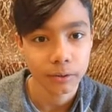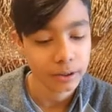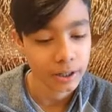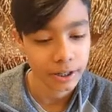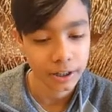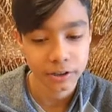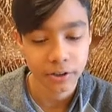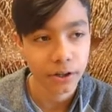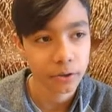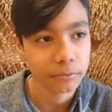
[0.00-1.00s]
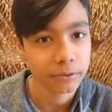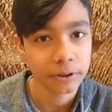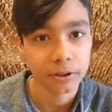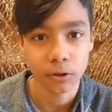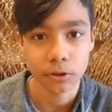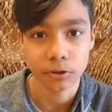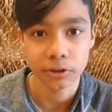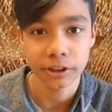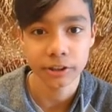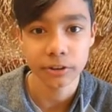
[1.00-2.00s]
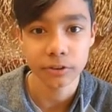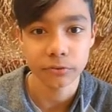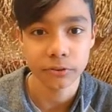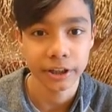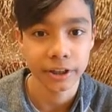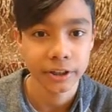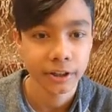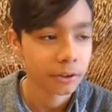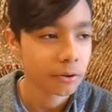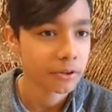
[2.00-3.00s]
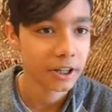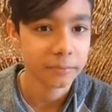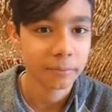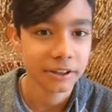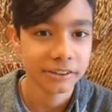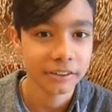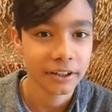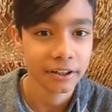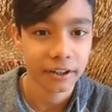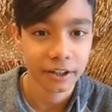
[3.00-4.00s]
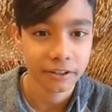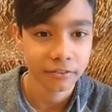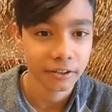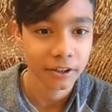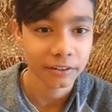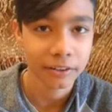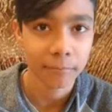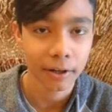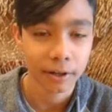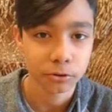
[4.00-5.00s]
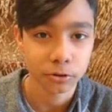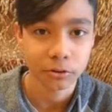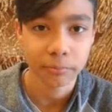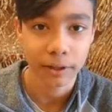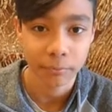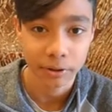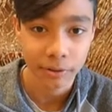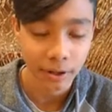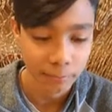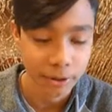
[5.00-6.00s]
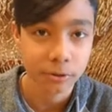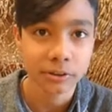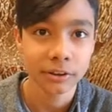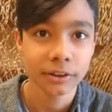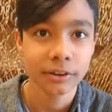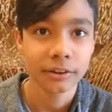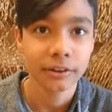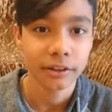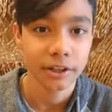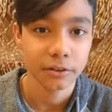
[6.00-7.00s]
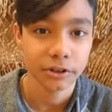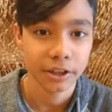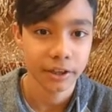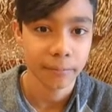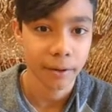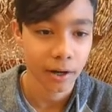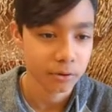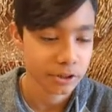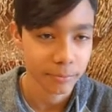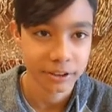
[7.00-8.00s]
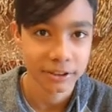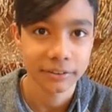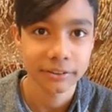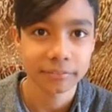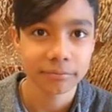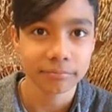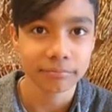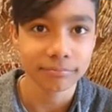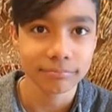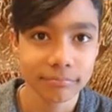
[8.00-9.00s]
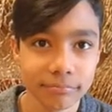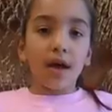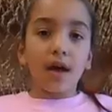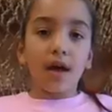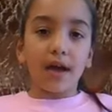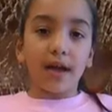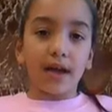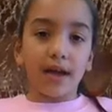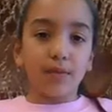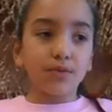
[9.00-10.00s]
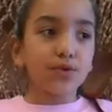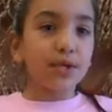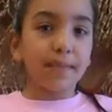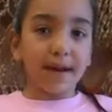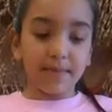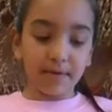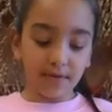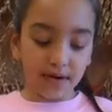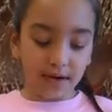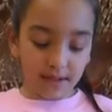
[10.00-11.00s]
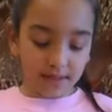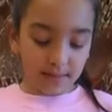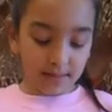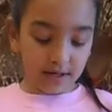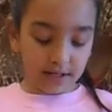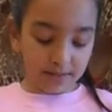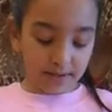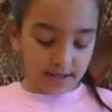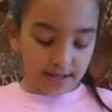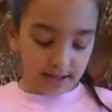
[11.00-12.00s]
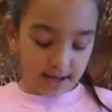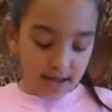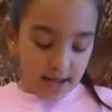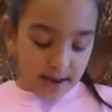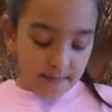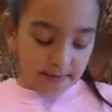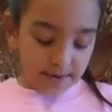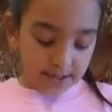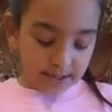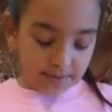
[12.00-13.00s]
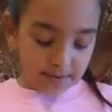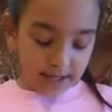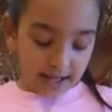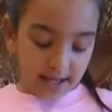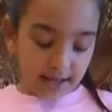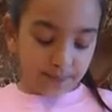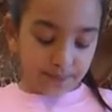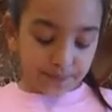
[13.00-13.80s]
el hecho de convivir con otros centros fue una experiencia gratificante para nosotros, para mí al menos, y no sé, para los demás. Eh, el museo para mí fue también una experiencia, pues porque